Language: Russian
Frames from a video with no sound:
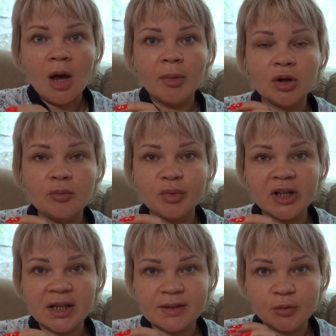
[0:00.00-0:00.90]
Потом
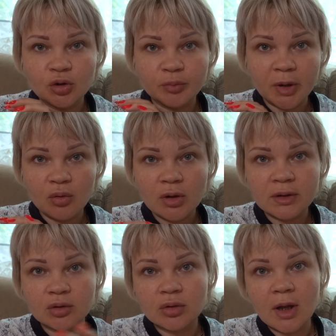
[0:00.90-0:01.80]
15 минут
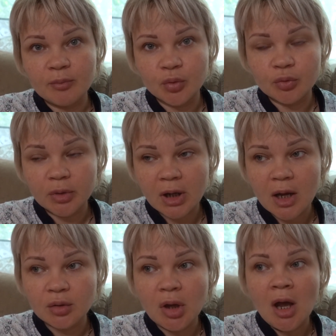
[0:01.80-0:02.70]
проходит, эту лампу
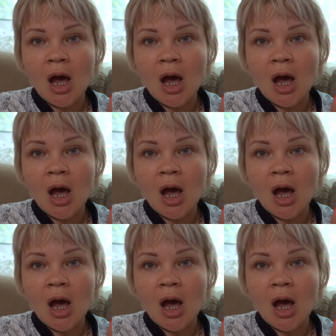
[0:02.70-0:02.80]
убирают,